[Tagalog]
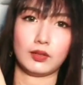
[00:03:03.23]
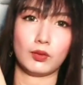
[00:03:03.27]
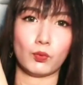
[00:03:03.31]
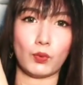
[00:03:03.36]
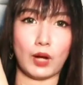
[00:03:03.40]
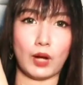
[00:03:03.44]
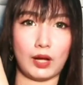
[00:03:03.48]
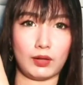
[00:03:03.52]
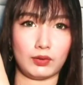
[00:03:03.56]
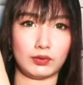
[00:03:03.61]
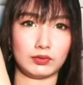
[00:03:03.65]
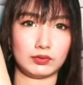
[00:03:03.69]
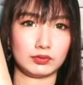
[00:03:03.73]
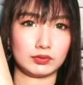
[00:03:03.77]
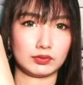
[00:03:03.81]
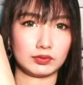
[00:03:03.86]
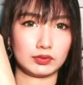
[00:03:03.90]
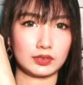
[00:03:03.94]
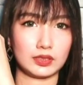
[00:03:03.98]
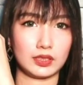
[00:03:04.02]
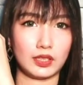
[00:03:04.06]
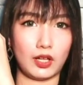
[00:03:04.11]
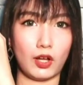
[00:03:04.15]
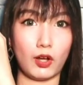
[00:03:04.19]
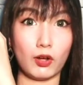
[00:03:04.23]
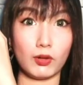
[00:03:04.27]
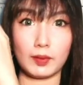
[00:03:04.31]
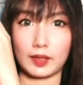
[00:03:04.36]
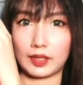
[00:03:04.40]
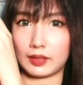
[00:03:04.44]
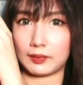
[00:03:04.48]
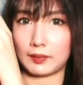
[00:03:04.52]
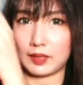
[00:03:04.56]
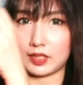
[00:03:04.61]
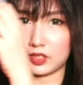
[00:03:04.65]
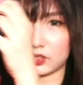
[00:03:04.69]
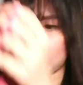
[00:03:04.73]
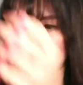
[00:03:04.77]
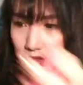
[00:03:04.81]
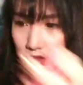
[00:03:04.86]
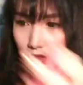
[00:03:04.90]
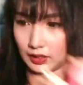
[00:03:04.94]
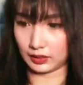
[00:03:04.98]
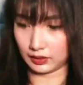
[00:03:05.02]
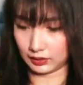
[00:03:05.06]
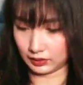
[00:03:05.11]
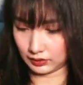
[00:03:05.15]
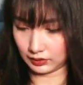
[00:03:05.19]
Wow. Oh my God. Medyo
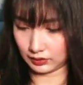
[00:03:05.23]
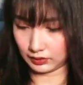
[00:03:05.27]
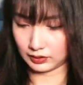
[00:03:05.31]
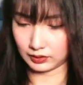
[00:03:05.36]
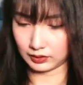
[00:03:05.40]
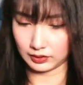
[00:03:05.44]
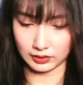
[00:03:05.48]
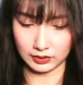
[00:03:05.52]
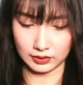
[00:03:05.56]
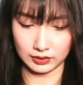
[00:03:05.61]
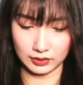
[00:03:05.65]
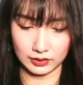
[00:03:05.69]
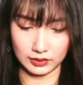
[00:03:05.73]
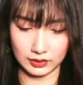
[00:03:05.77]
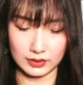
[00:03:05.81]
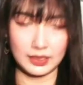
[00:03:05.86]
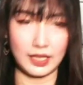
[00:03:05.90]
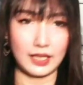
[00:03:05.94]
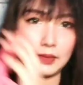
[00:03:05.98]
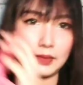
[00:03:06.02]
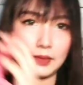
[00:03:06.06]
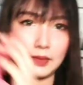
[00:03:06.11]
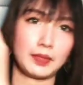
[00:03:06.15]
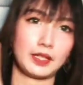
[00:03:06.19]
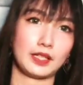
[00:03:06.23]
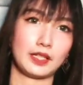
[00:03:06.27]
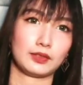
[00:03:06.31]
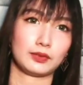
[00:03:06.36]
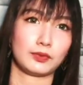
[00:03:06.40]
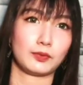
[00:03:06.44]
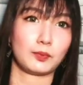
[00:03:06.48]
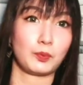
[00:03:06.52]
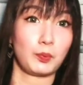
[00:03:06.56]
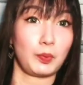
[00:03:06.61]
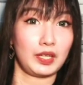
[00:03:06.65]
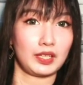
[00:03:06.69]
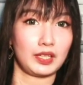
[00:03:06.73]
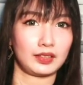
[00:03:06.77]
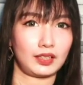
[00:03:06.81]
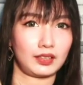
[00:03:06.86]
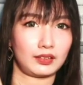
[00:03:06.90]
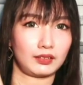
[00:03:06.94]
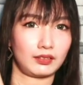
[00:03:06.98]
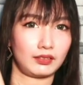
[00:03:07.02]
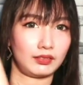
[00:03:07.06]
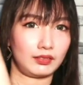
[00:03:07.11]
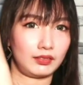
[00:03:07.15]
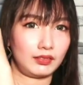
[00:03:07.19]
parang sexy pala tong pink na
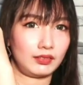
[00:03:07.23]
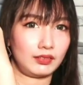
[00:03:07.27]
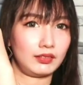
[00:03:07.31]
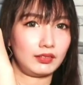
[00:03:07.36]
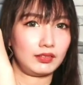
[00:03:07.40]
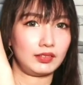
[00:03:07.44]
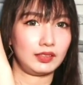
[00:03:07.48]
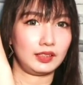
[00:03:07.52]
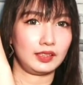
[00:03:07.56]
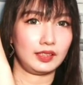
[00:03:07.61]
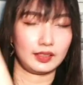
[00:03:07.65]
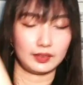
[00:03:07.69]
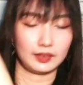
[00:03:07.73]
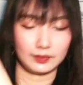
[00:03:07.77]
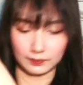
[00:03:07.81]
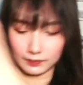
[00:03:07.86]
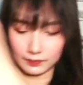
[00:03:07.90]
to, no? Ayan.